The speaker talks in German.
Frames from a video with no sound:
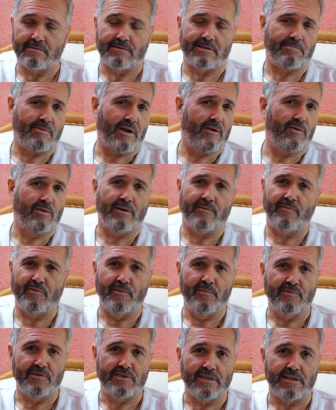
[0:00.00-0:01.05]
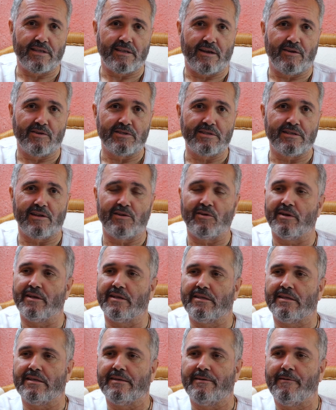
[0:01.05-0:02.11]
250.000
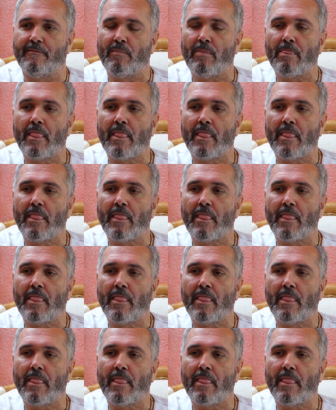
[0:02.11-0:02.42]
Leute.